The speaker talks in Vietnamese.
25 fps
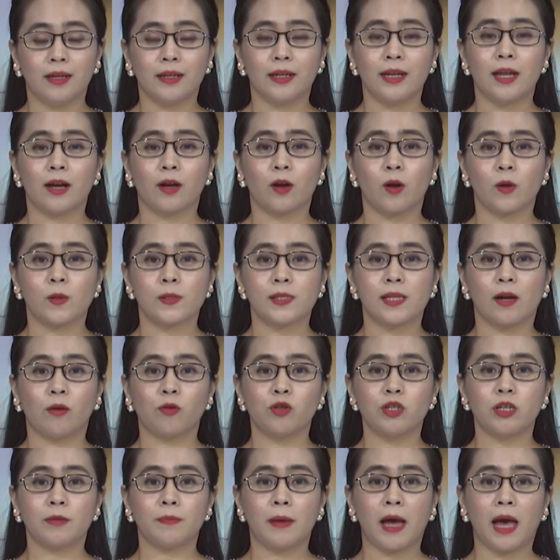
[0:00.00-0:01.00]
đã có
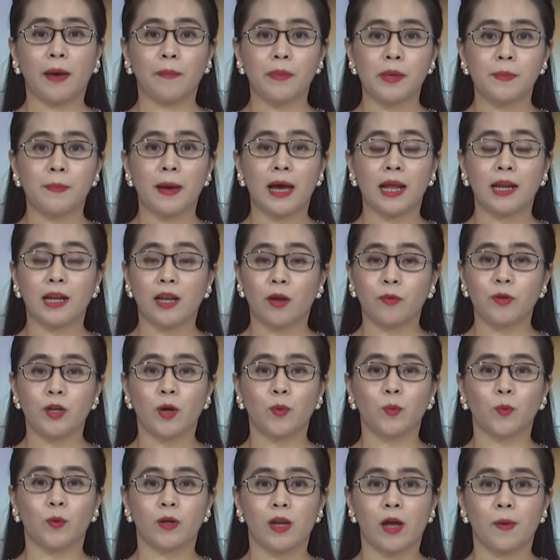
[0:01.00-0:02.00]
623 lao
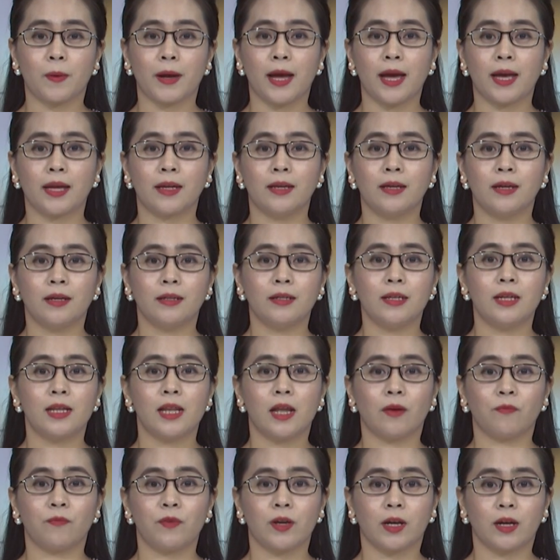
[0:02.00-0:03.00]
động của Lào Cai đi
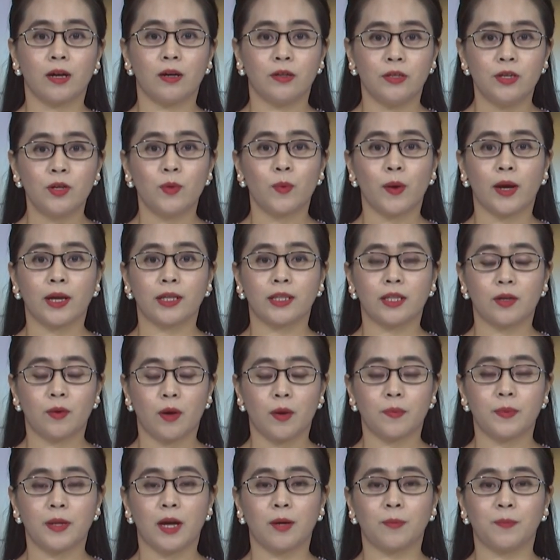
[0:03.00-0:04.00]
làm việc ở nước ngoài theo
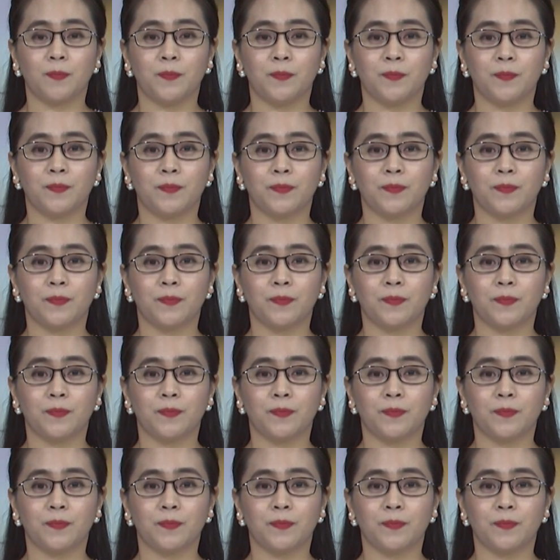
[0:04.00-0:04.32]
hợp đồng.